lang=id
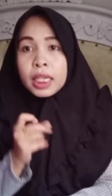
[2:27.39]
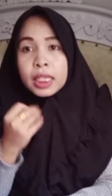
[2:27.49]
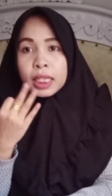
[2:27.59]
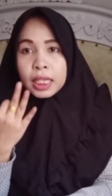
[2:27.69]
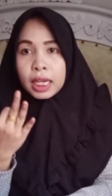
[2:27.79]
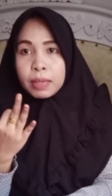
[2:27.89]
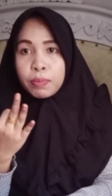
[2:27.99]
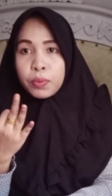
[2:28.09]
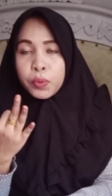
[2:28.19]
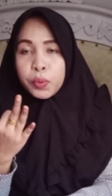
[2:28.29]

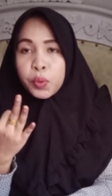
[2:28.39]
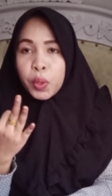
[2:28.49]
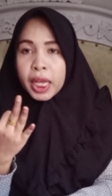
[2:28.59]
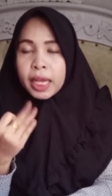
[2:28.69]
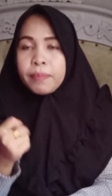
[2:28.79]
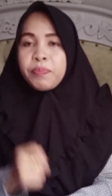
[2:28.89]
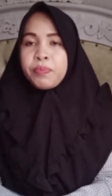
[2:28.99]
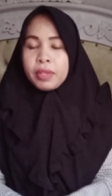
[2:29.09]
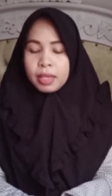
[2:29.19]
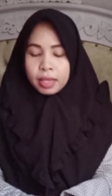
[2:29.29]
3000 sore
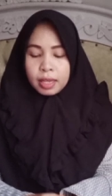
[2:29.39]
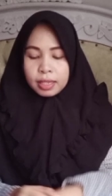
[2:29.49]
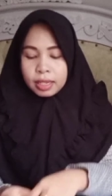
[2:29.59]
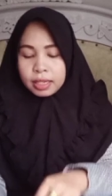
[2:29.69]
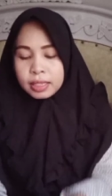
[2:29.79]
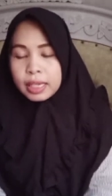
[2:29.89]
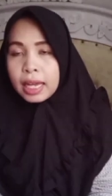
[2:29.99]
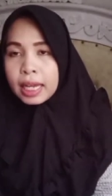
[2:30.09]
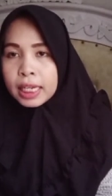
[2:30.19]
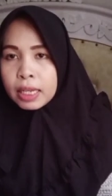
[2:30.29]
jadi
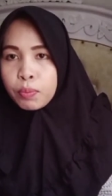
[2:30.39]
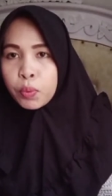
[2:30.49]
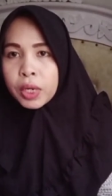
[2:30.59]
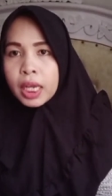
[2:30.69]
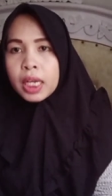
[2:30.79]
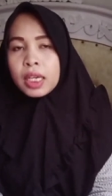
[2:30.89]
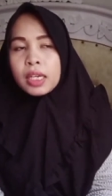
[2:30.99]
sekarang ini Bune